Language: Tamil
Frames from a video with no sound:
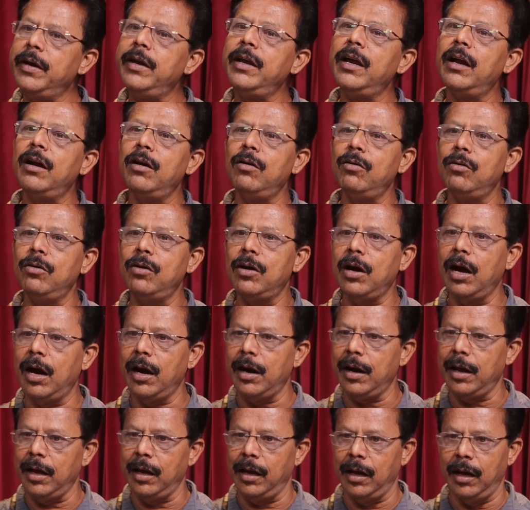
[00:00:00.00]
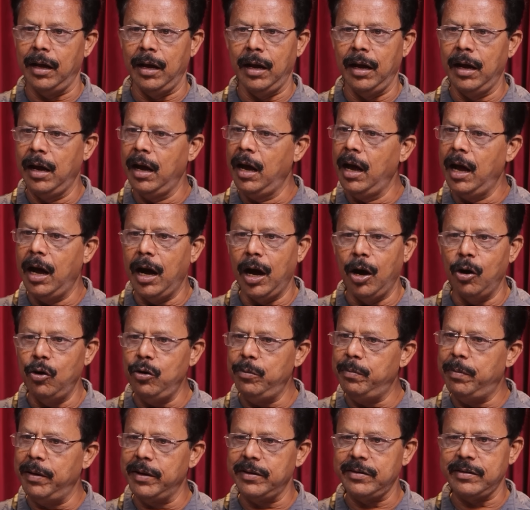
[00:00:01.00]
பெரிய அளவுக்கான
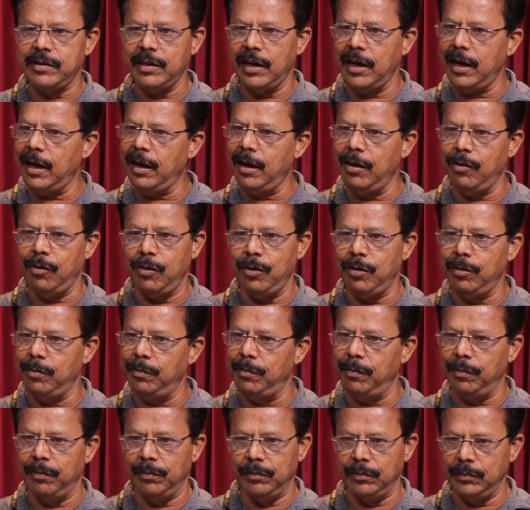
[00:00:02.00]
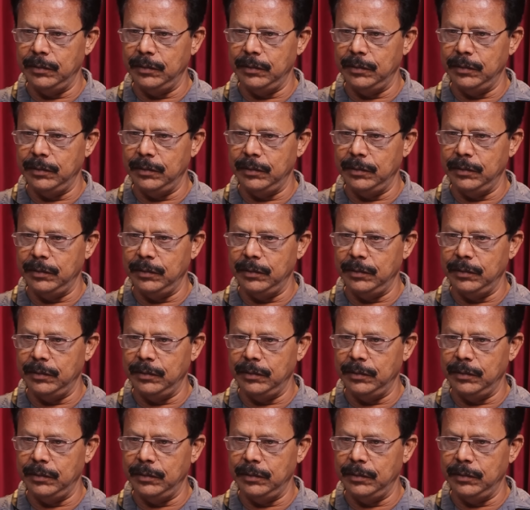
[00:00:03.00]
அவுட் பஸ்ட் எல்லாம் ஒன்றும்